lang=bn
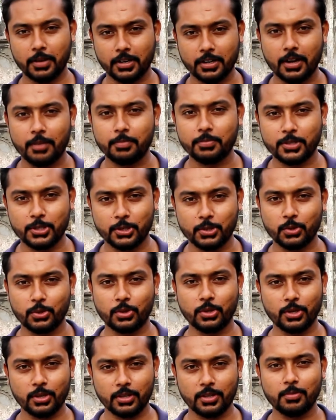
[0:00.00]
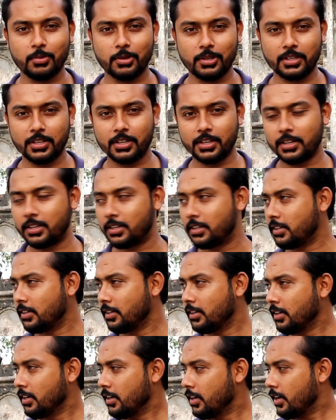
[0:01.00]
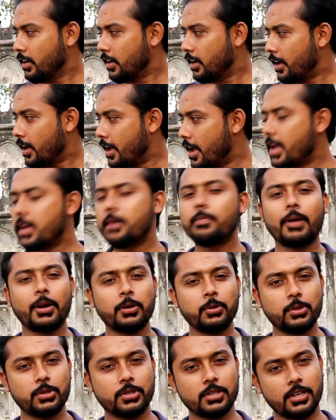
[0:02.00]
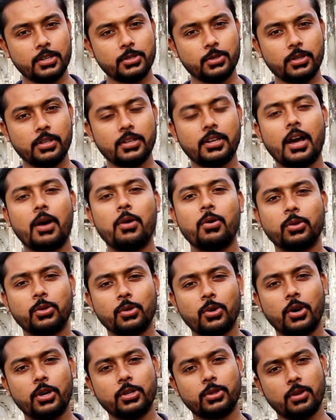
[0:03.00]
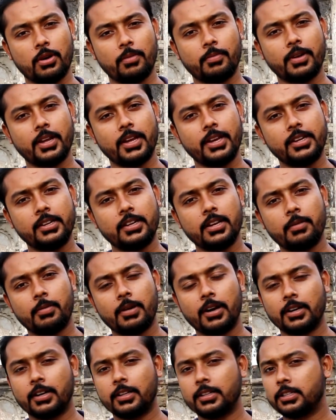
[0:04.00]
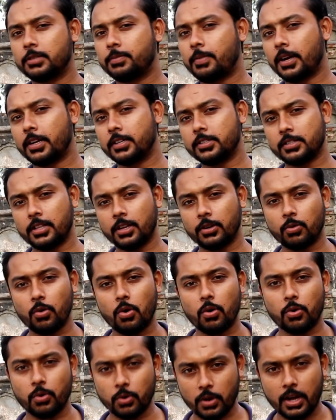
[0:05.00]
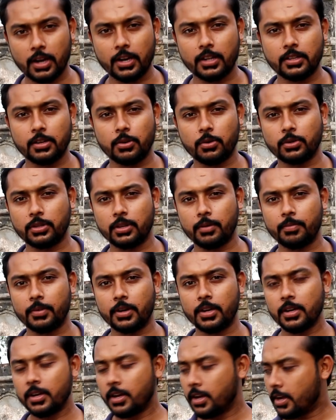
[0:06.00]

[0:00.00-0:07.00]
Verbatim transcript: পা কাঁপছে সত্যি কথা বলতে গেলে এই মানুষটা যদি না হতো হয়তো আমরা ইন্ডিয়া বাংলাদেশ পাকিস্তান কখনো আলাদা হতাম না